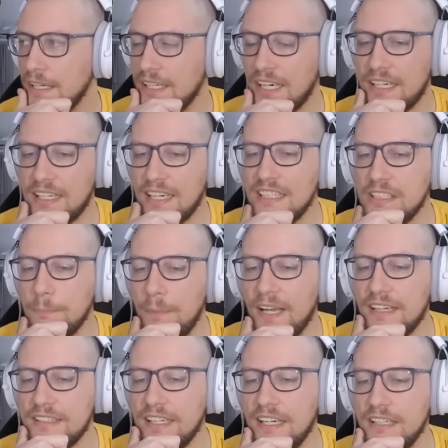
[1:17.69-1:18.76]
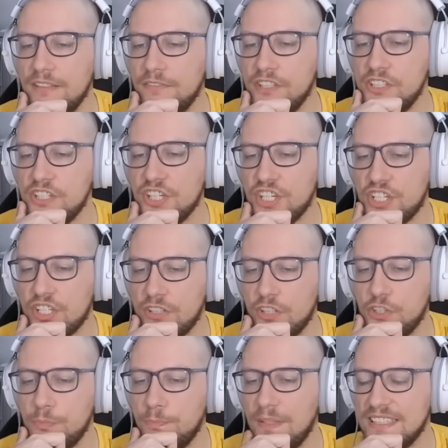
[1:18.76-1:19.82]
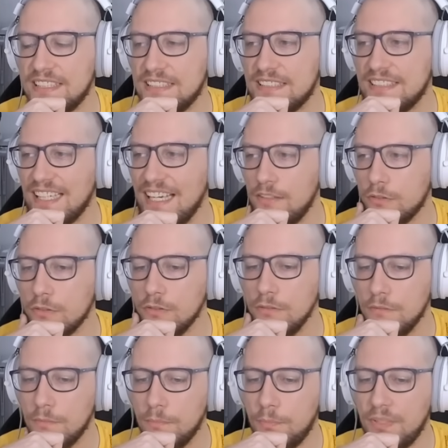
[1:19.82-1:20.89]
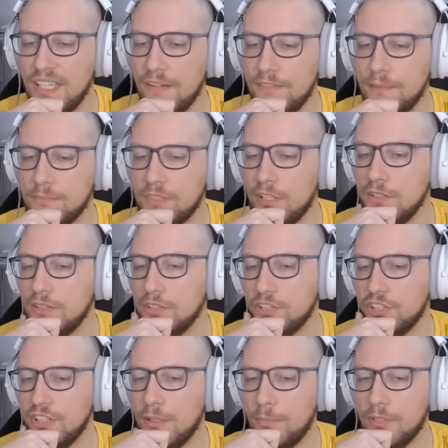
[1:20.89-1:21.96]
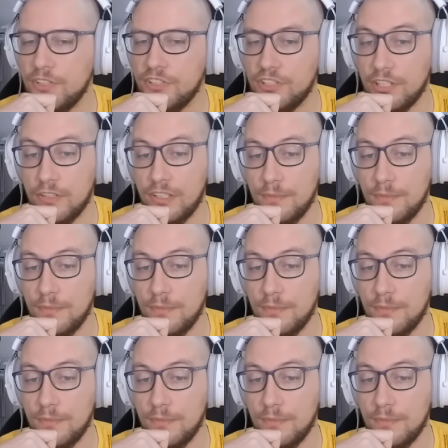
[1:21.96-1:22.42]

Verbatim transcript: Jak gracie partię i widzicie, że ktoś bez celu bije wam to, to się nie boicie.